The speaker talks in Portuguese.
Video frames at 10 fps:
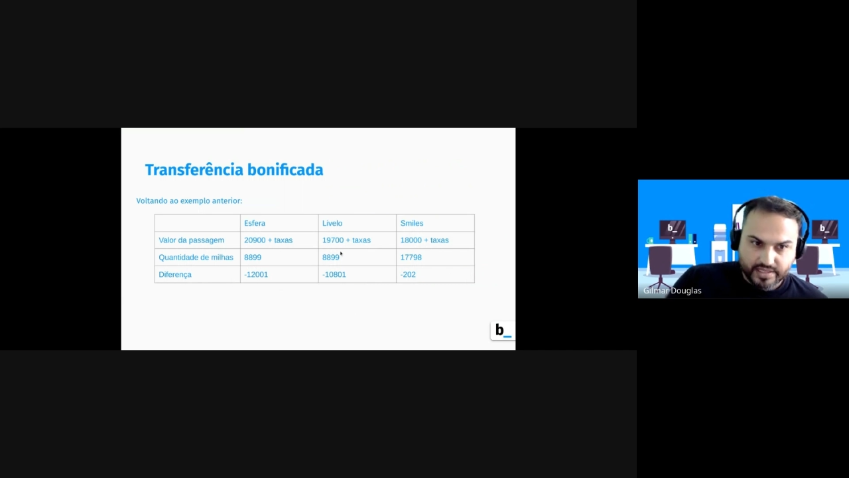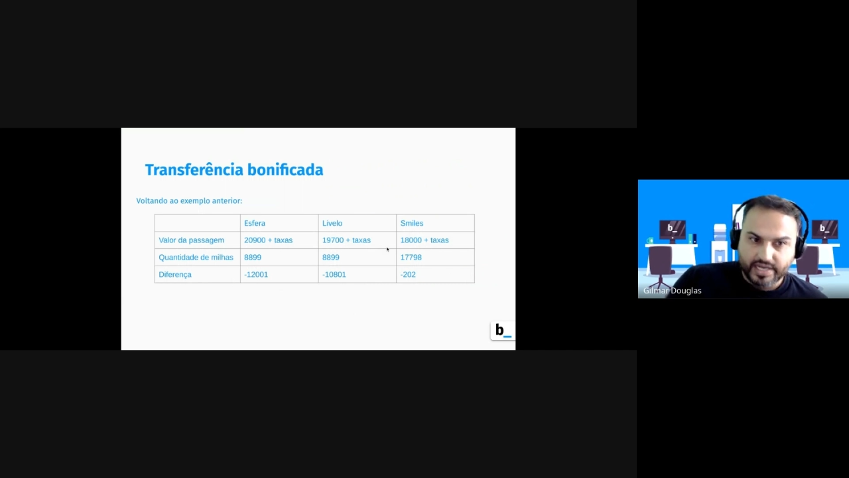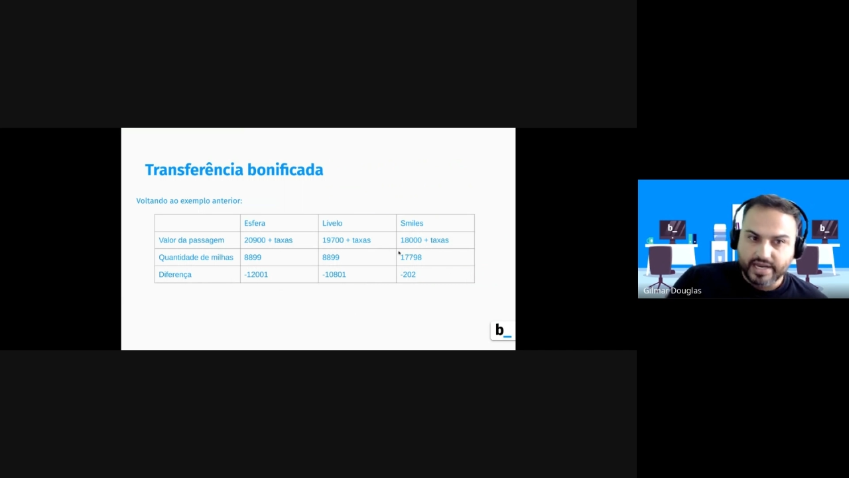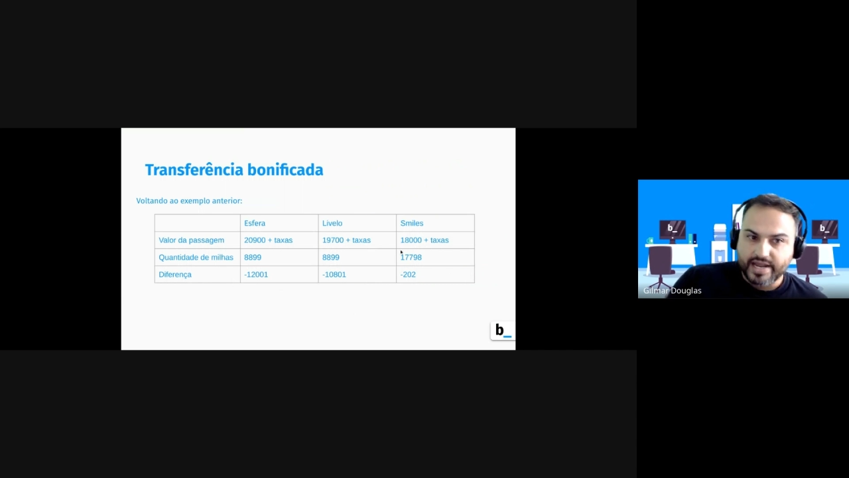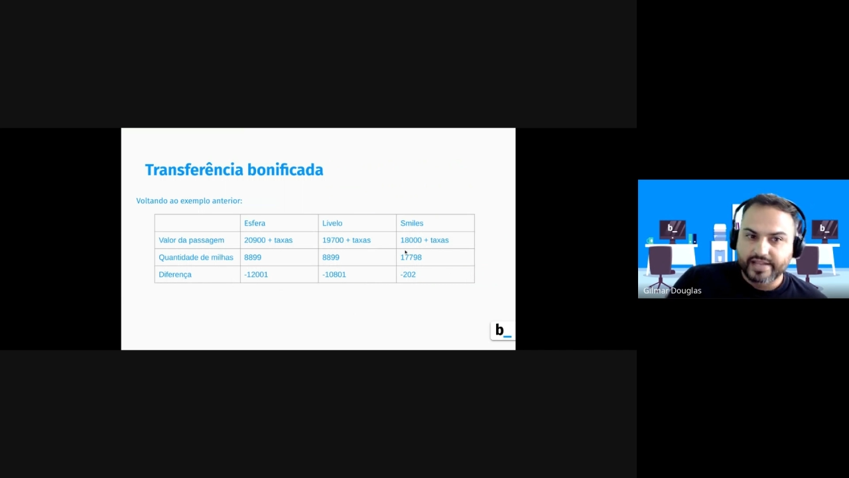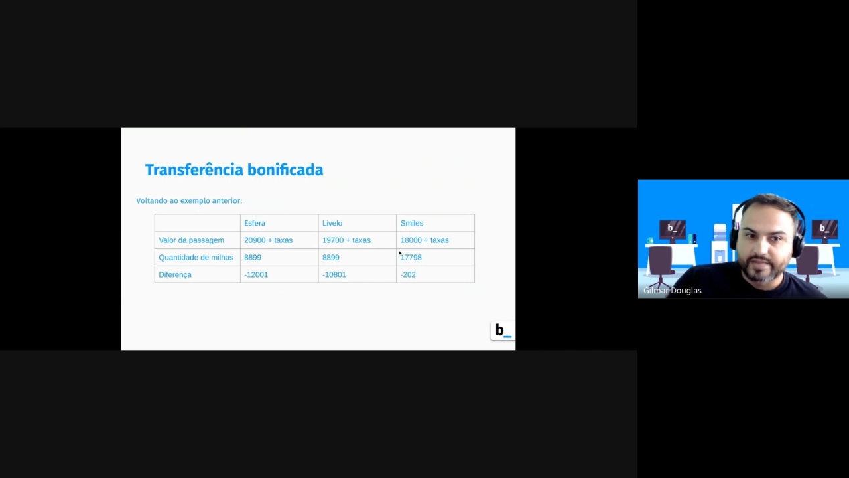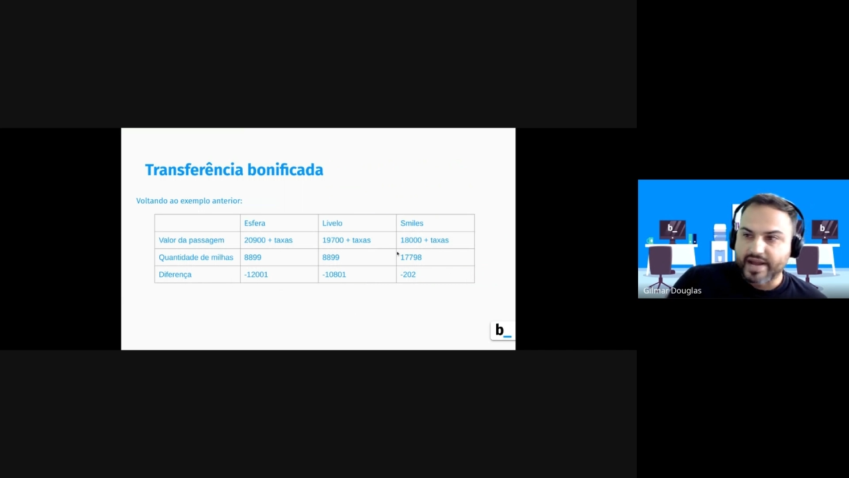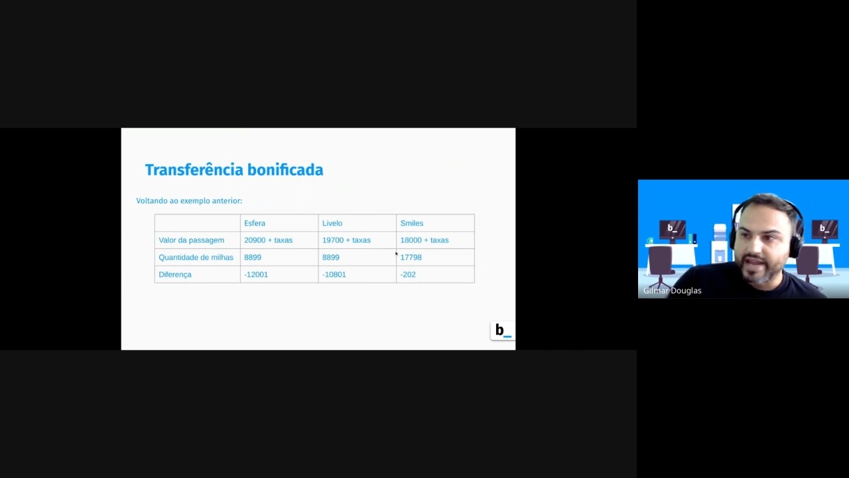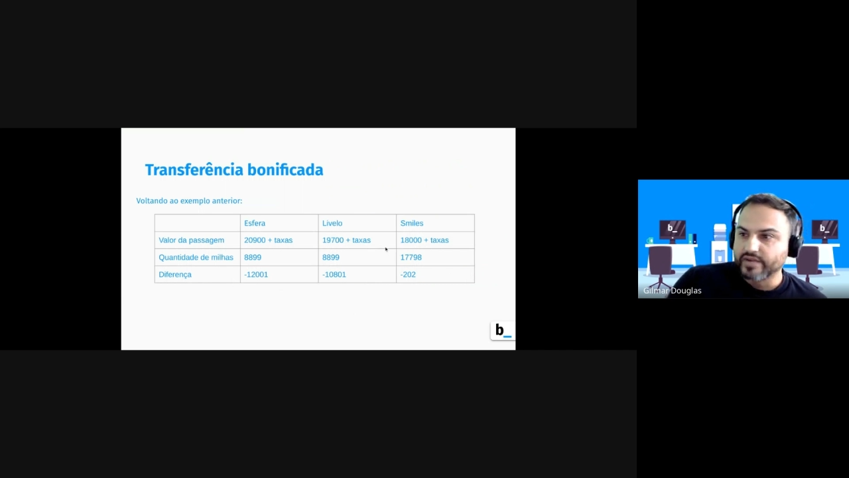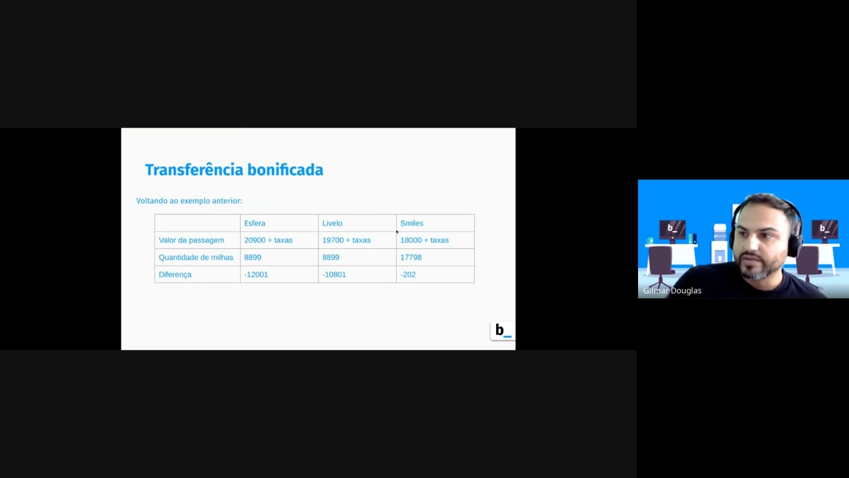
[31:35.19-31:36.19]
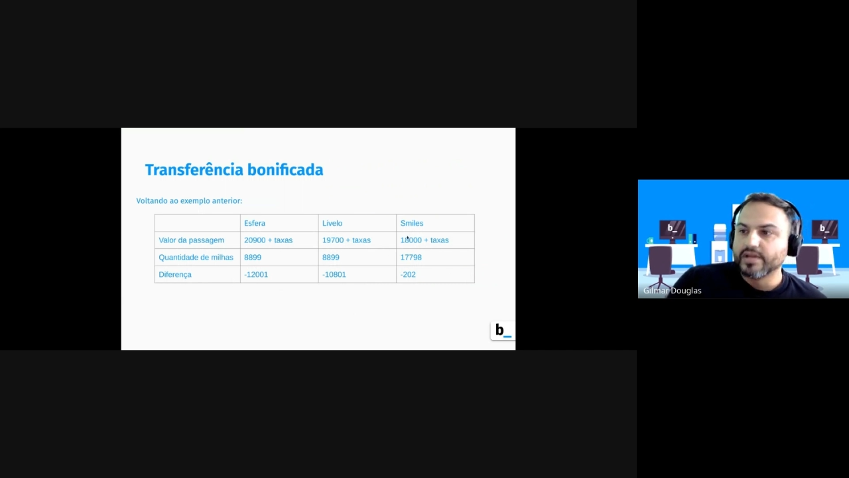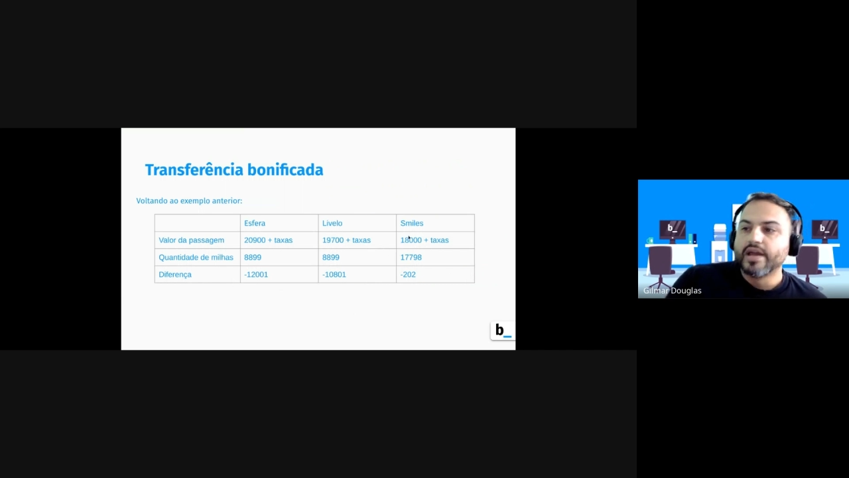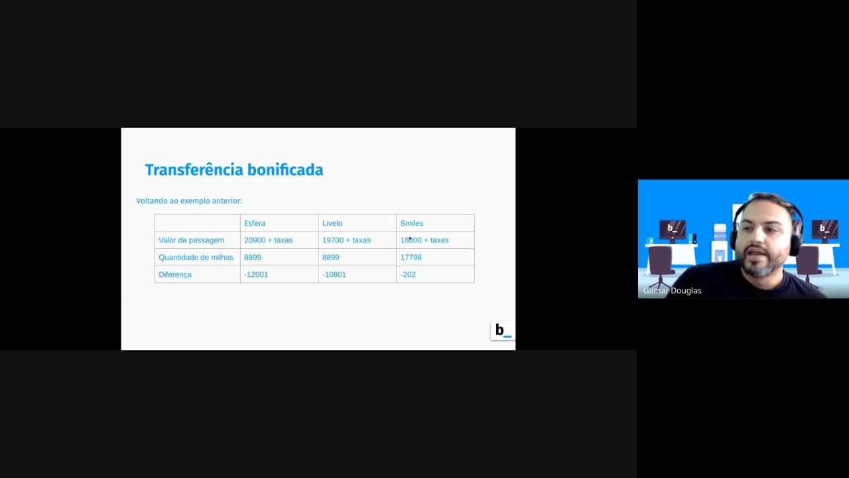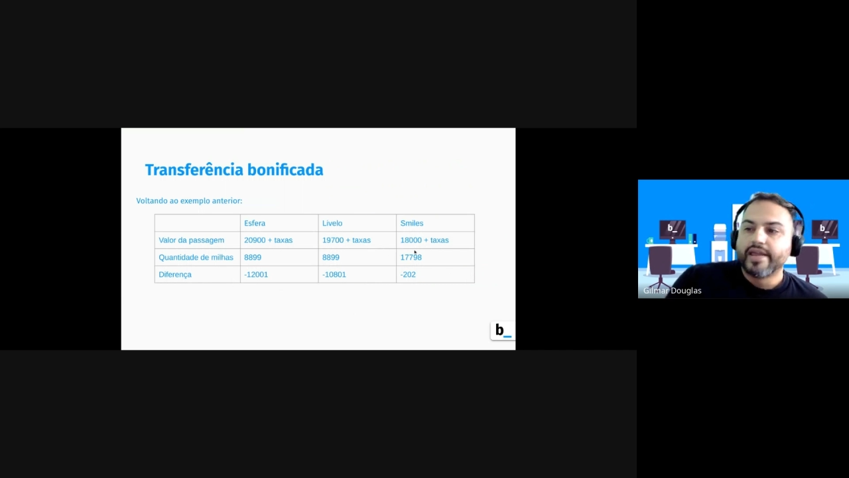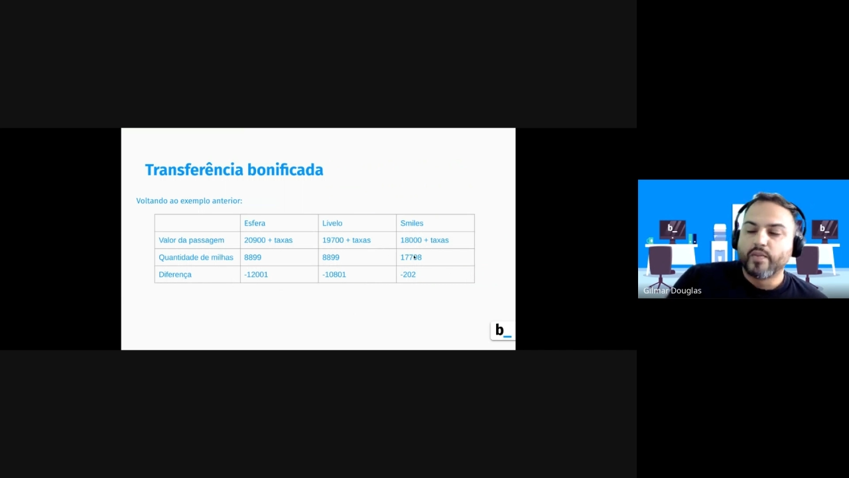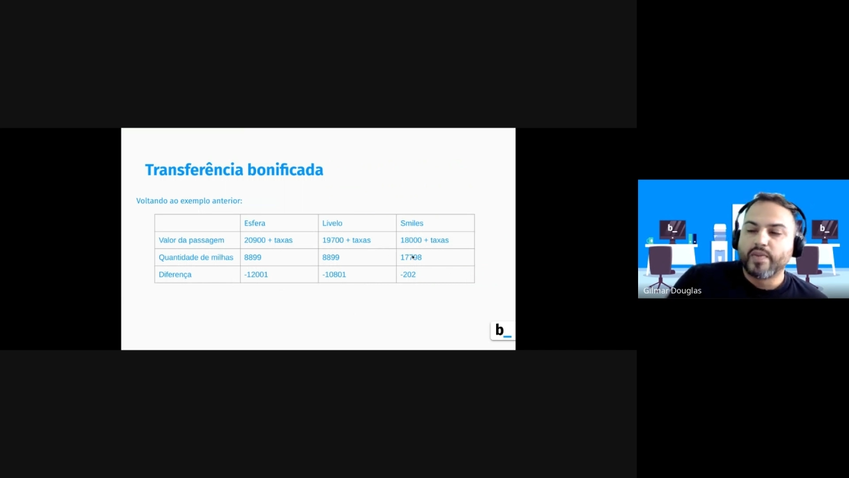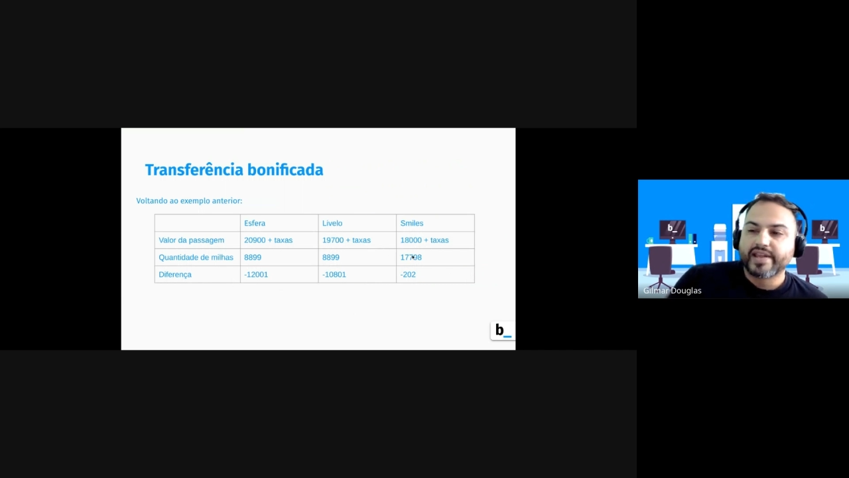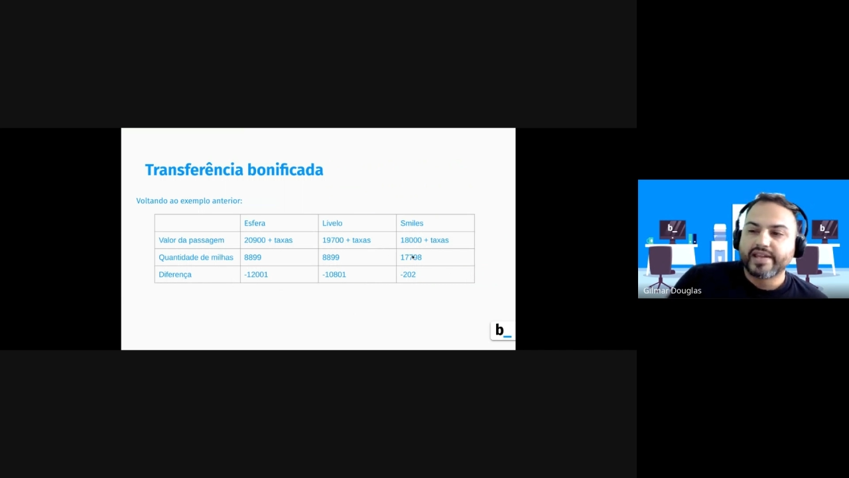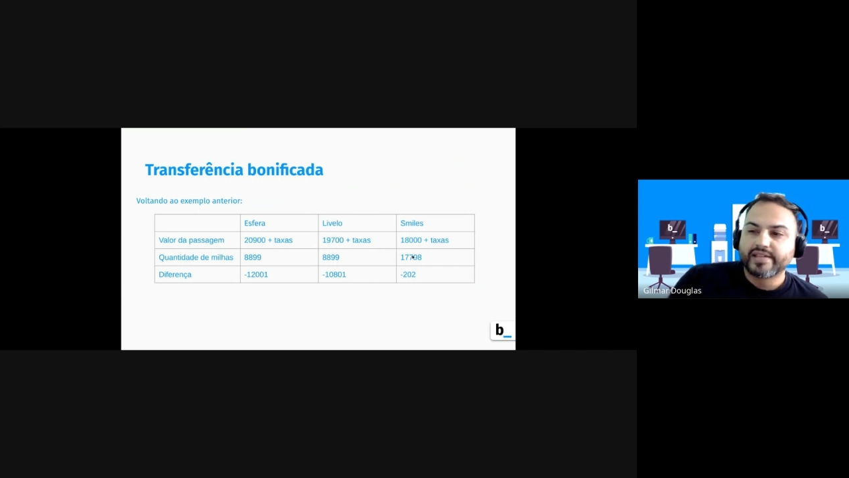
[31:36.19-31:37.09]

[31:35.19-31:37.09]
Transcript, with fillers: E na Smiles, eu paguei,